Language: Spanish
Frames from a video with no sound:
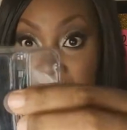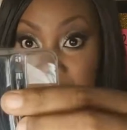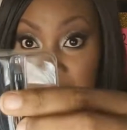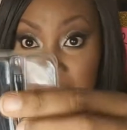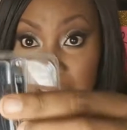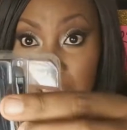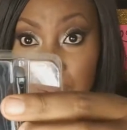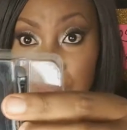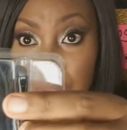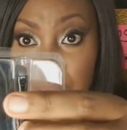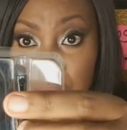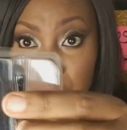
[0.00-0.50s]

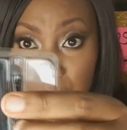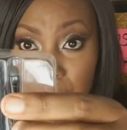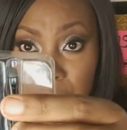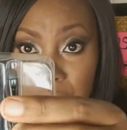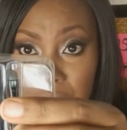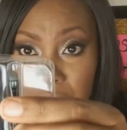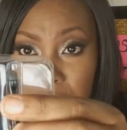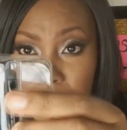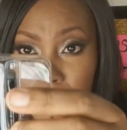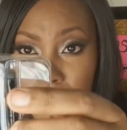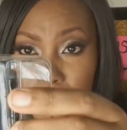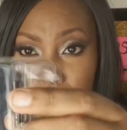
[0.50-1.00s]
esta también te
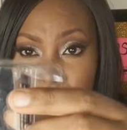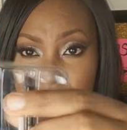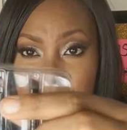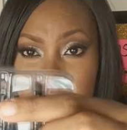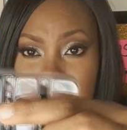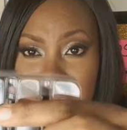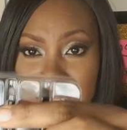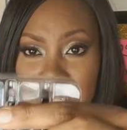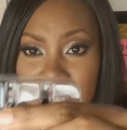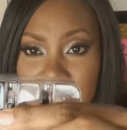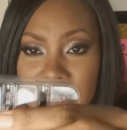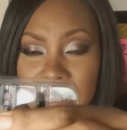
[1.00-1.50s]
puede servir para
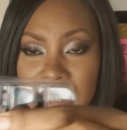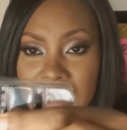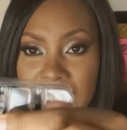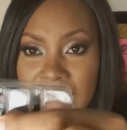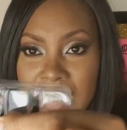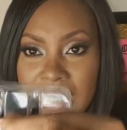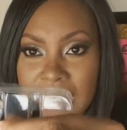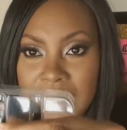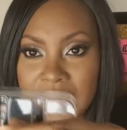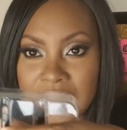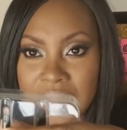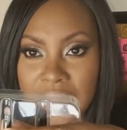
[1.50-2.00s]

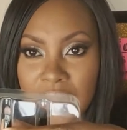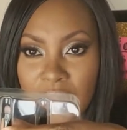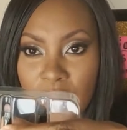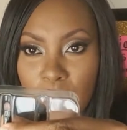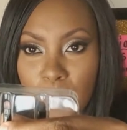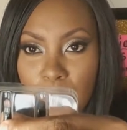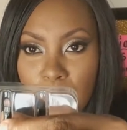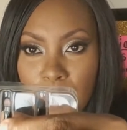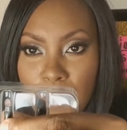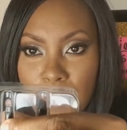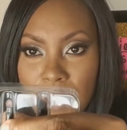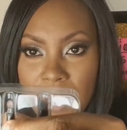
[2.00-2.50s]
alinear y esta
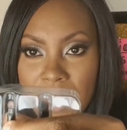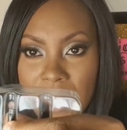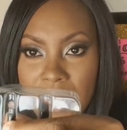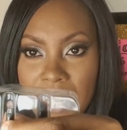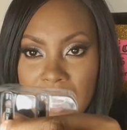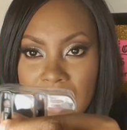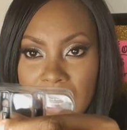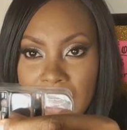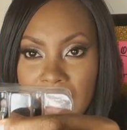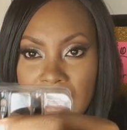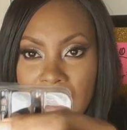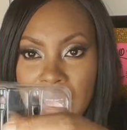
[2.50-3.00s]
como
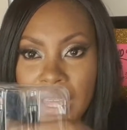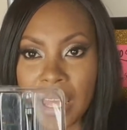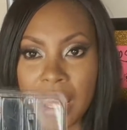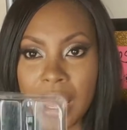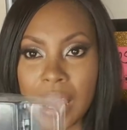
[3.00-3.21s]
para